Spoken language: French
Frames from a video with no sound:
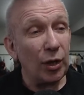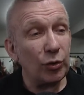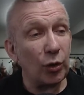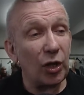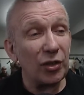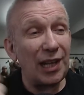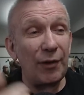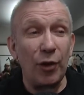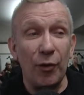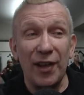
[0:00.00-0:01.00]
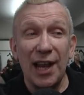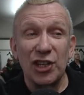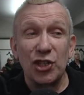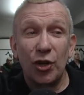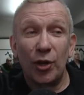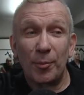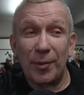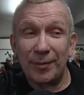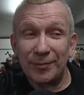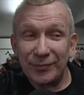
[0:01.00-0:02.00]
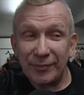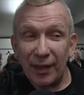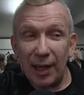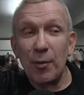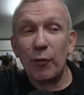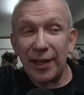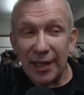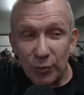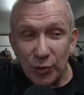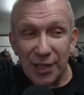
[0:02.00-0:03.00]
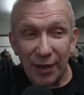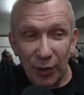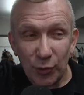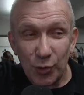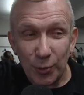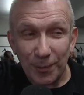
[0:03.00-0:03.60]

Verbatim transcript: Donc quand elles levaient la jambe, et eh bien on voyait tout ce qu'il y avait en dessous.